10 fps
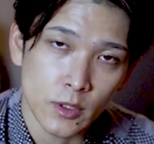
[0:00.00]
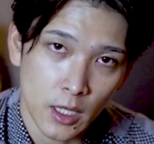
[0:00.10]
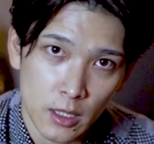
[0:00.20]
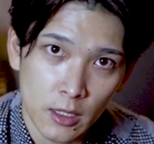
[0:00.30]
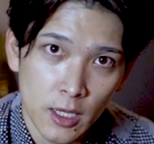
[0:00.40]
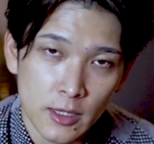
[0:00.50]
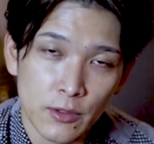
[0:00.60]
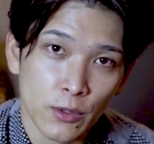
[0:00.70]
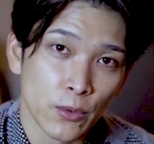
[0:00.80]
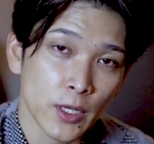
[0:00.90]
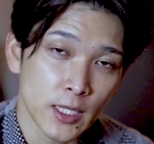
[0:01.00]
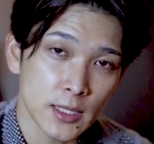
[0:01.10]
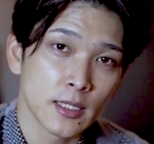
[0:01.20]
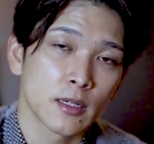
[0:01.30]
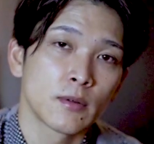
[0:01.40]
はい、なのでこれから
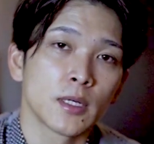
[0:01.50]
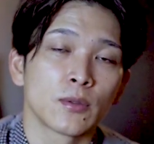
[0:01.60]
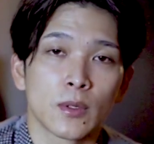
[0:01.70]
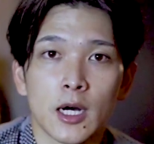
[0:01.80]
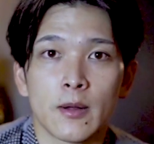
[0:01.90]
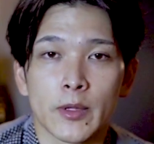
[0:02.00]
在宅ワークとか、